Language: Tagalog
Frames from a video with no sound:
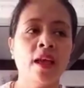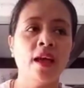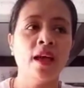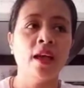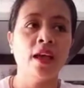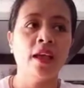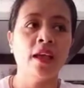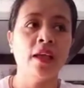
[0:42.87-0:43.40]

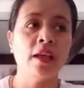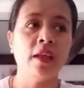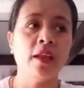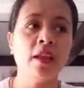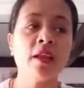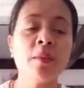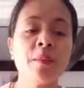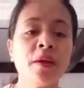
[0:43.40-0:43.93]
ay
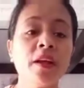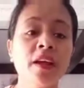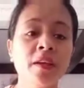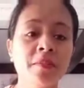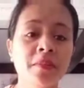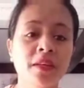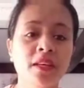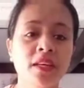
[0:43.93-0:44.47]

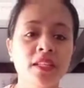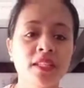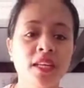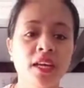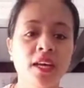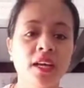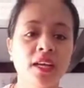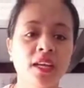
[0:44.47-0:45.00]
nakipagkaibigan
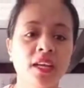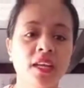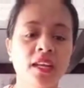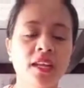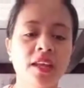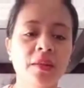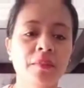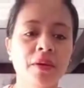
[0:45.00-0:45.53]
sa akin
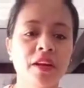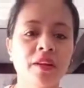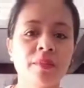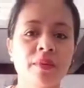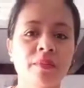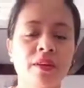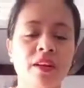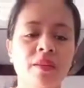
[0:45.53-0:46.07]
and maraming
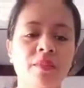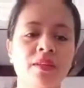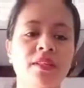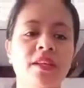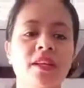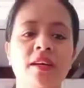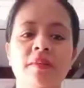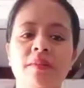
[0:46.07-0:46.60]
maraming
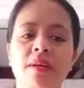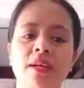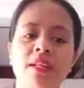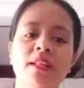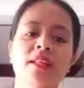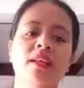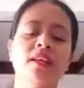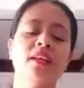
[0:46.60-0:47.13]
salamat.
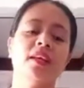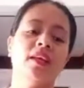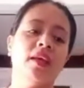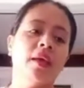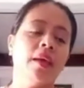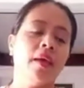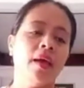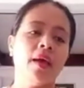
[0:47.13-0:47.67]

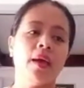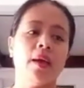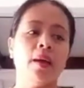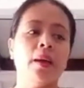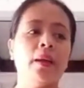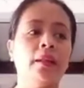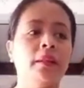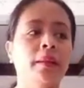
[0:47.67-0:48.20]

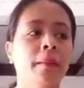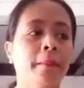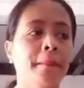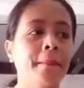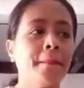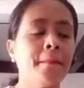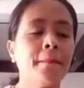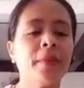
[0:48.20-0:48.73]
At
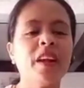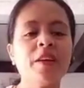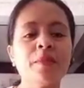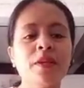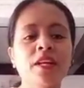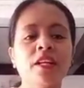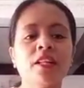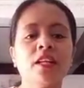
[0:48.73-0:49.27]
maraming
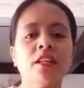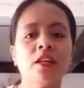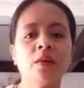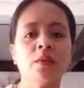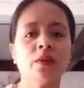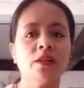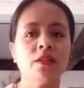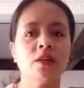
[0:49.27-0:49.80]
nagtatanong
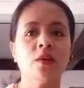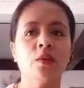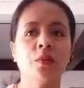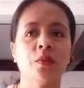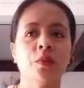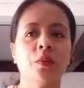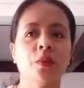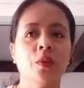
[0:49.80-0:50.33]
kasi
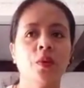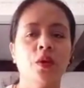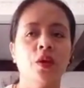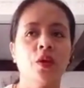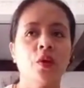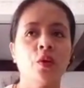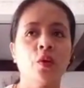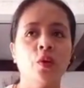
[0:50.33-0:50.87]
kung
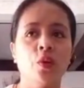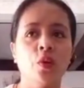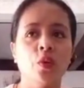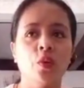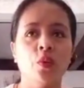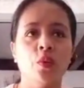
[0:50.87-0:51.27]
kung